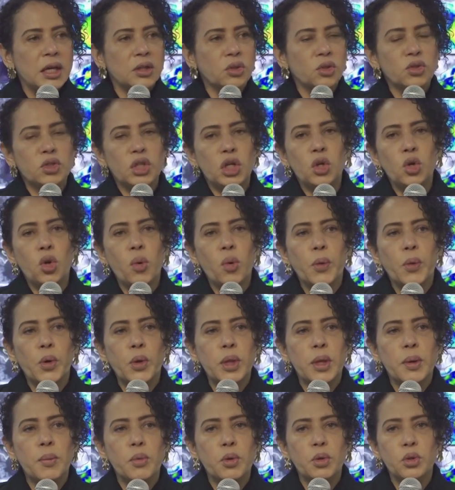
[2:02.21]
entonces
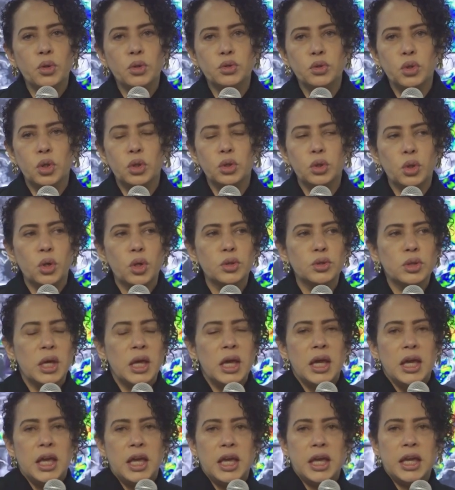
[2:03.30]
podemos nosotros
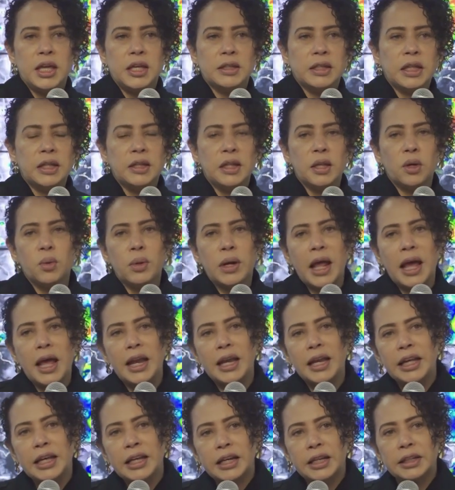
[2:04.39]
eh, tener
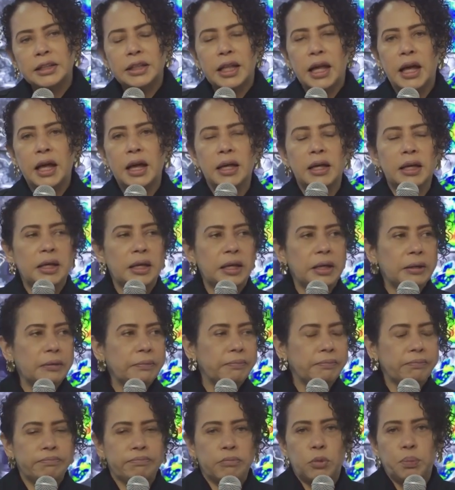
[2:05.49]
una alerta
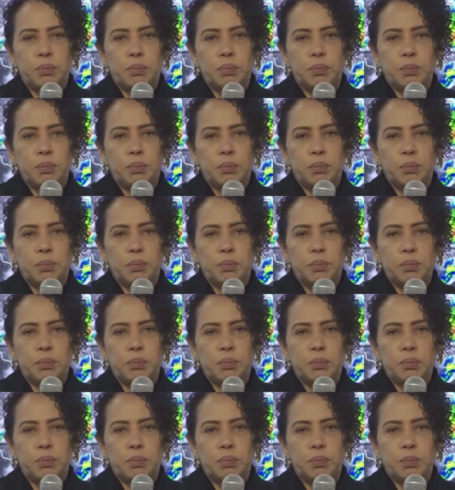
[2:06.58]
eh,